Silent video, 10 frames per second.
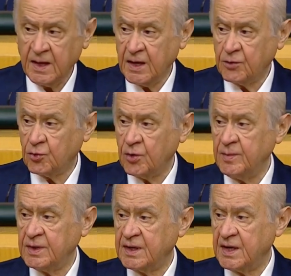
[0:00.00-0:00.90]

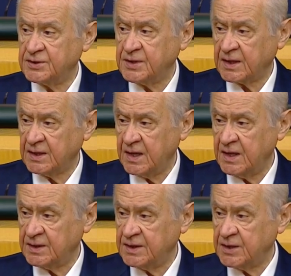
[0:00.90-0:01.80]
ekonomik
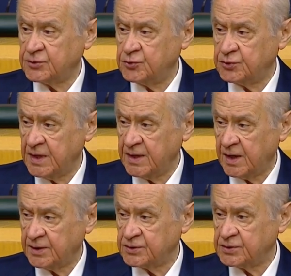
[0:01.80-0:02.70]
gerçeklerle ters düşen
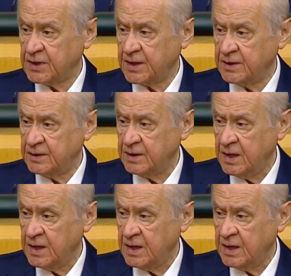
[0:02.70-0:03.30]
artışların